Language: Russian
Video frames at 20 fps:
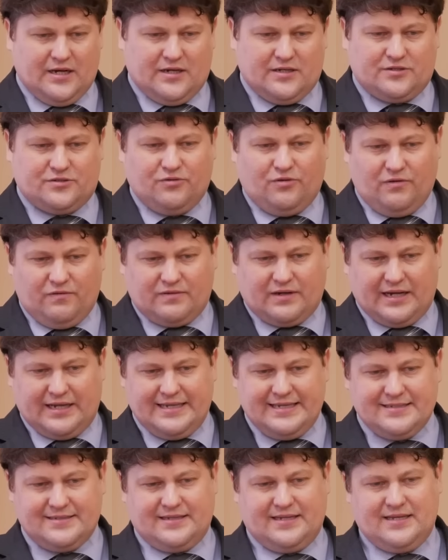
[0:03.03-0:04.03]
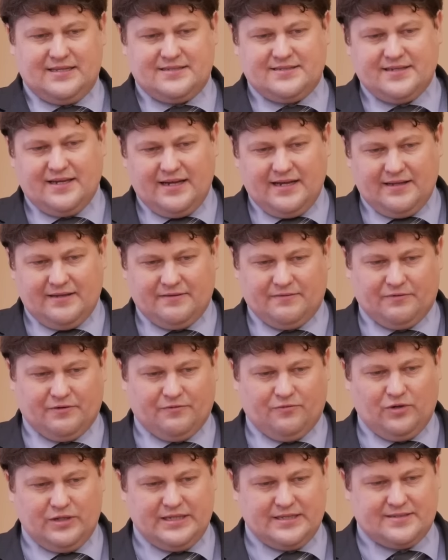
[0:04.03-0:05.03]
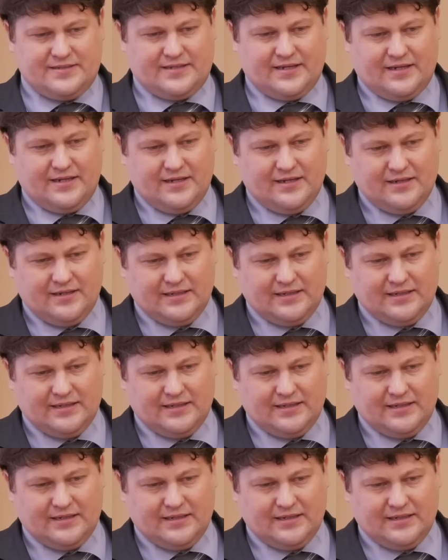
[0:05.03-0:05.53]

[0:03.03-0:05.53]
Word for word: совка из яйца выводится